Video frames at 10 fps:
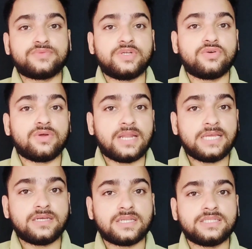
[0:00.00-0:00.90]
इस वीडियो को
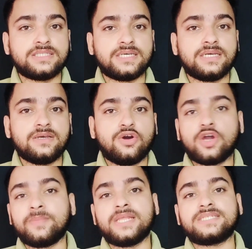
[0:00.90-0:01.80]
लाइक कर दीजिए
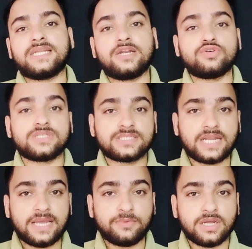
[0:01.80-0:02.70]
और मेरे चैनल को
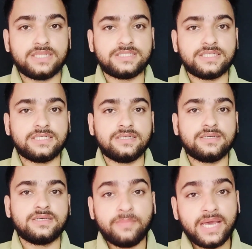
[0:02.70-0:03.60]
सब्सक्राइब कर लीजिए
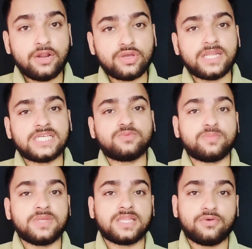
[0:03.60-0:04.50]
मैं रोकी
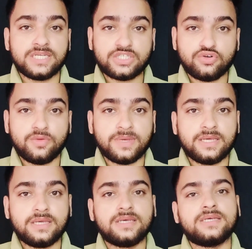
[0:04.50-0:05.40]
राजपूत मिलता हूँ नेक्स्ट वीडियो
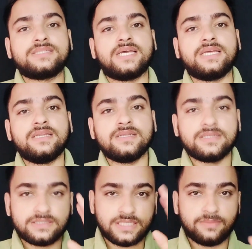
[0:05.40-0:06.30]
में जय हिंद
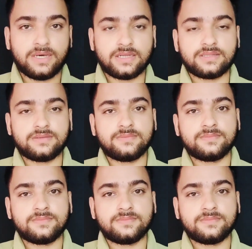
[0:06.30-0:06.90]
जय भारत